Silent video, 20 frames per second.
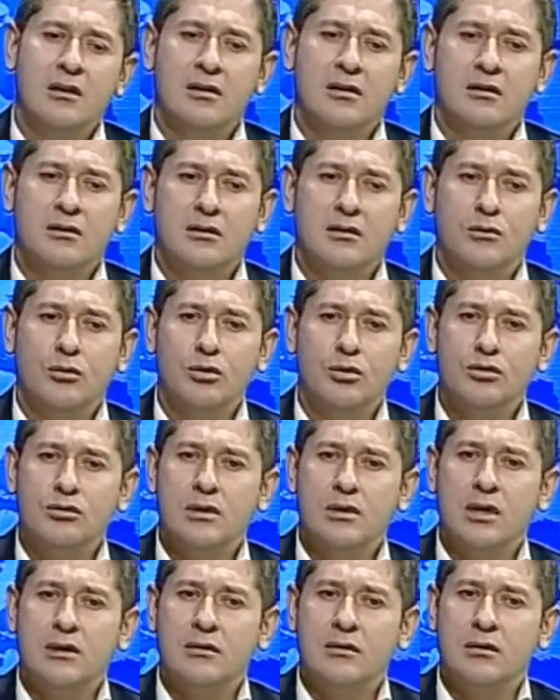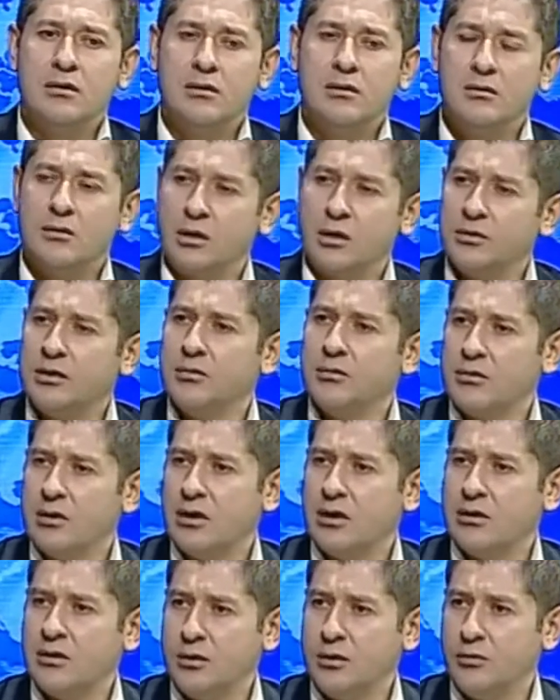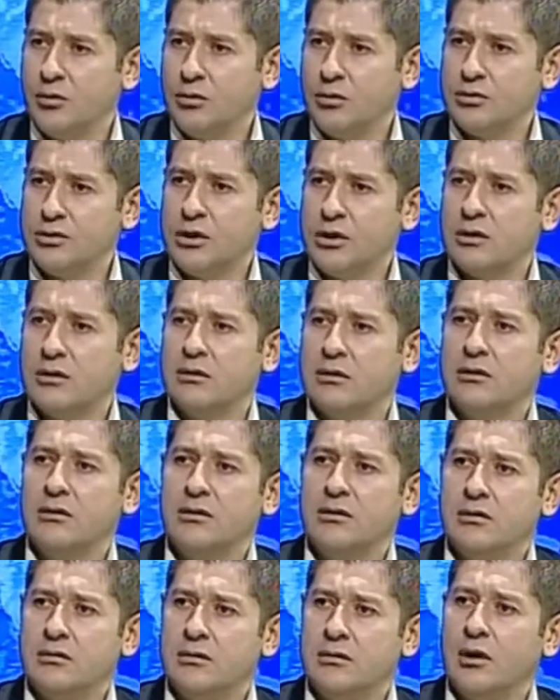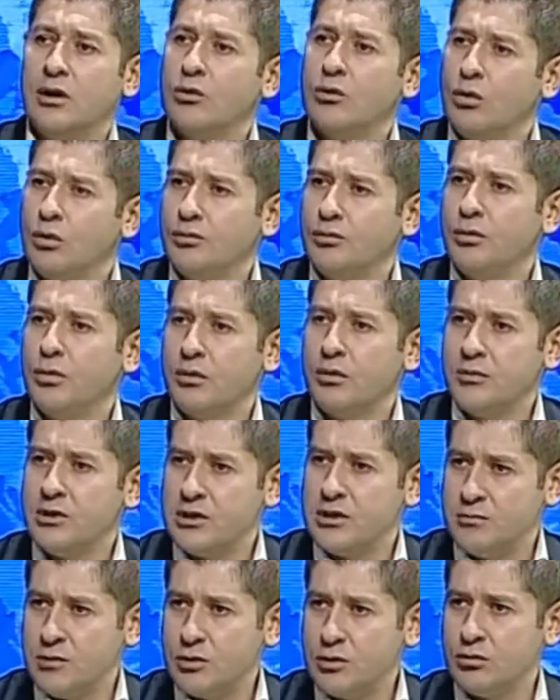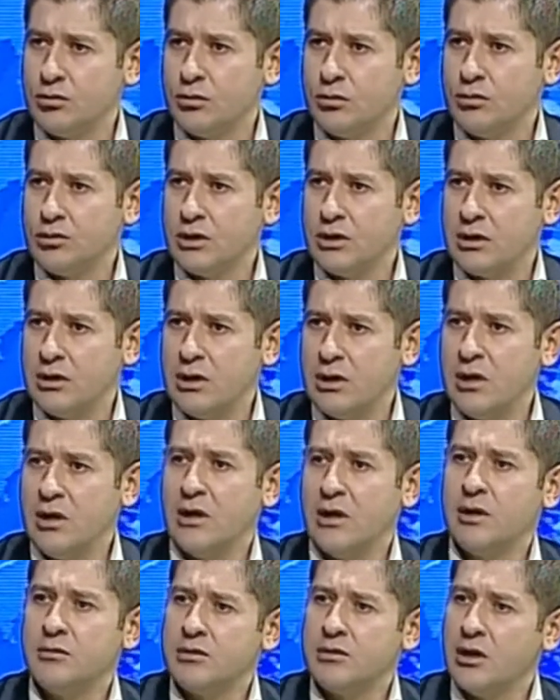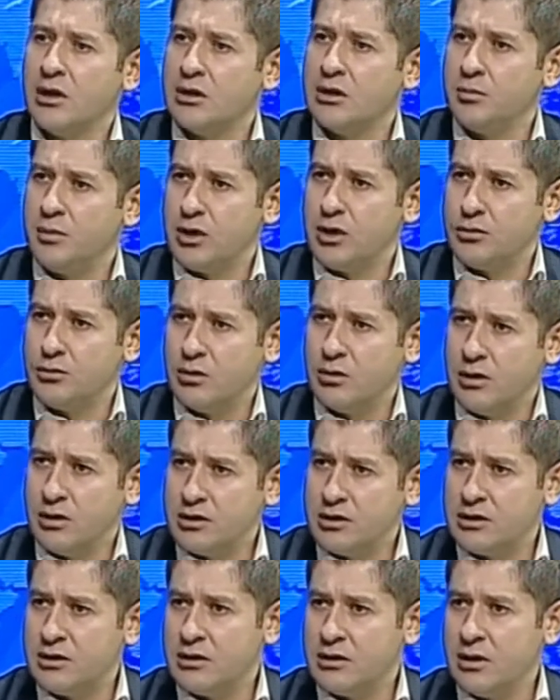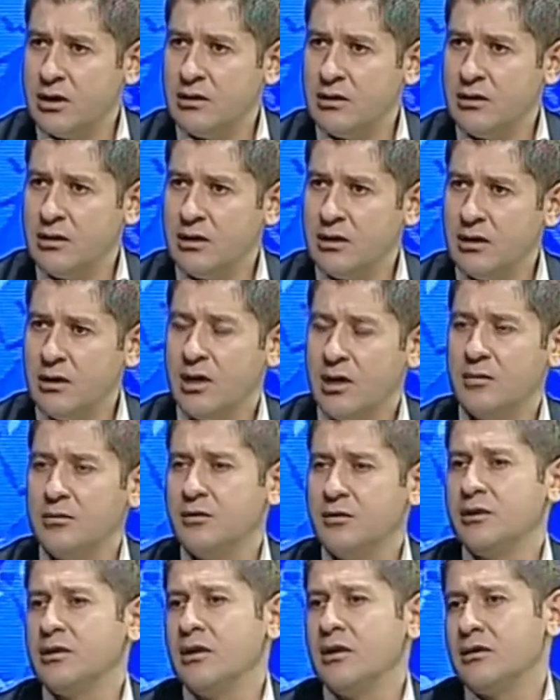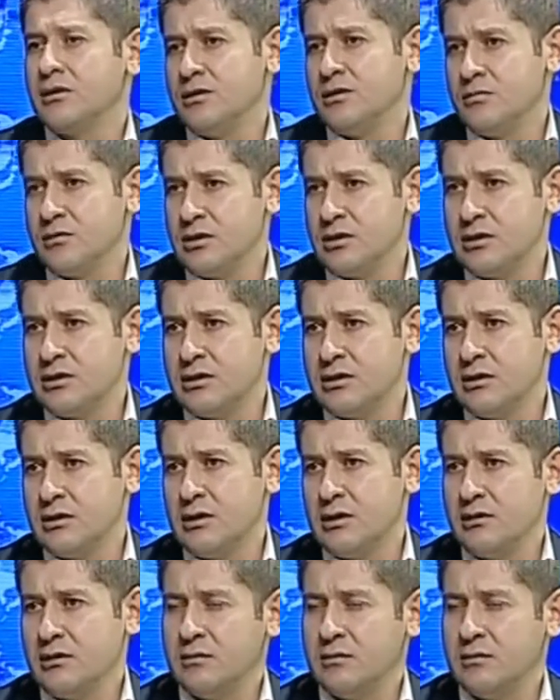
E, o yüzden e, tabii ki bir rahatlama olacak. Daha konforlu bir hizmet sunulacak. Hem sağlık personeli açısından hem de vatandaşımız açısından.